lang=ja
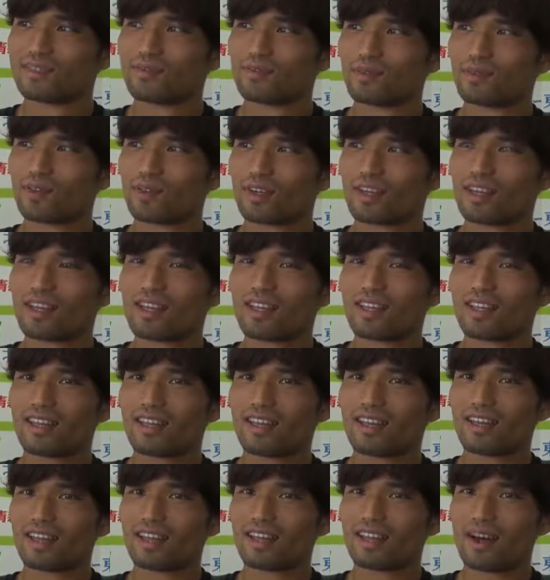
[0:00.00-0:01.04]
もう家
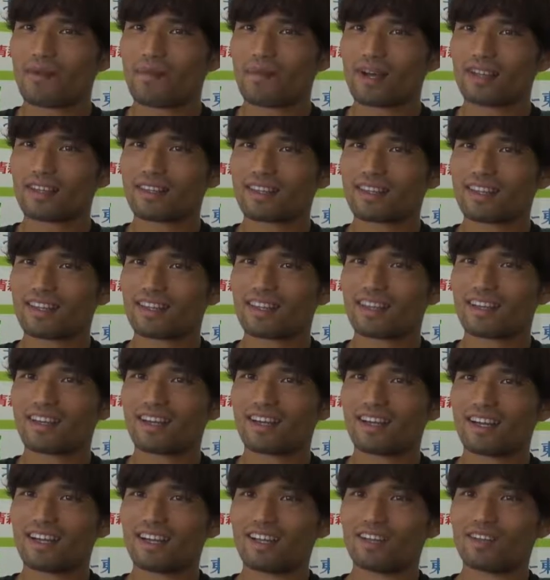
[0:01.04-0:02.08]
で溜まって
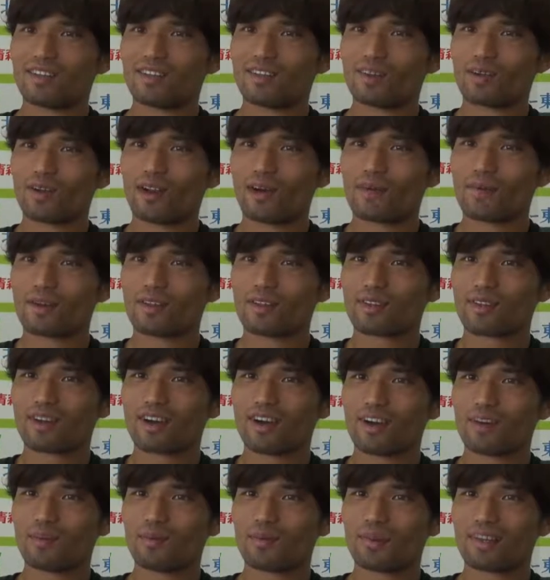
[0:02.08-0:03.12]
たドラマと
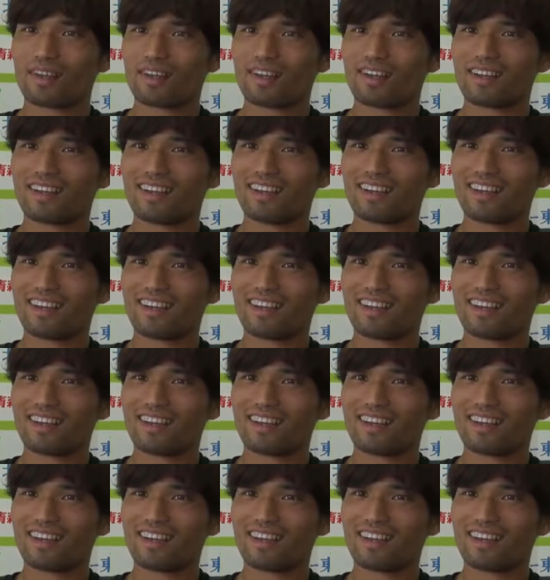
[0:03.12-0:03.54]
かを見たり